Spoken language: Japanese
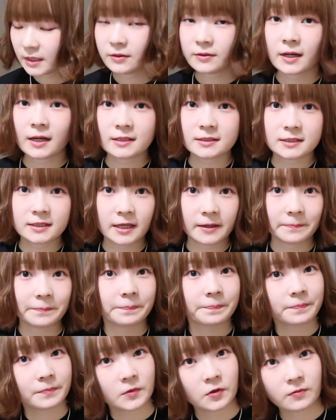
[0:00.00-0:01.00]
ていう感じで
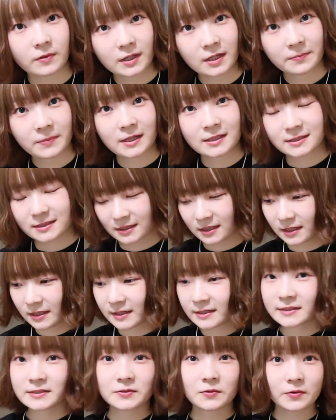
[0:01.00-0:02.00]
終わります
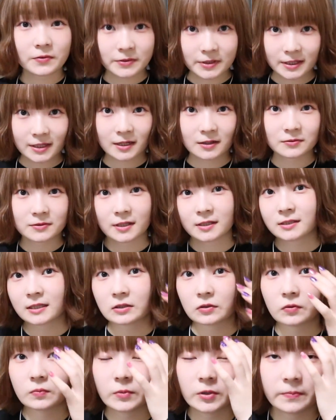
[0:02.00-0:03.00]
すごい長くなっ
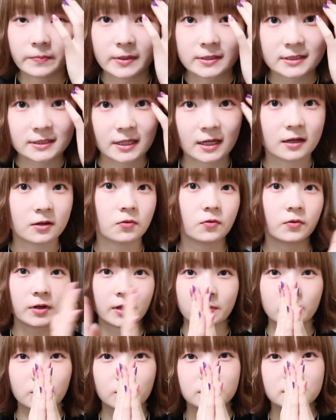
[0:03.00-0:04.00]
たと思いますが今
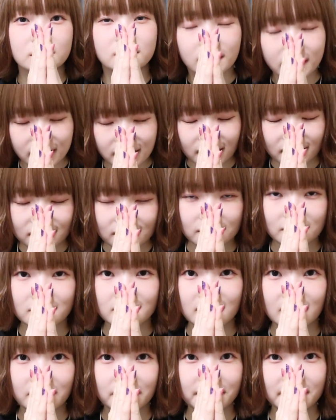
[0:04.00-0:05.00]
回もご視聴ありがとう
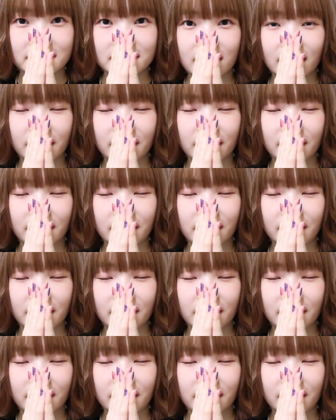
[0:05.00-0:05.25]
ございまし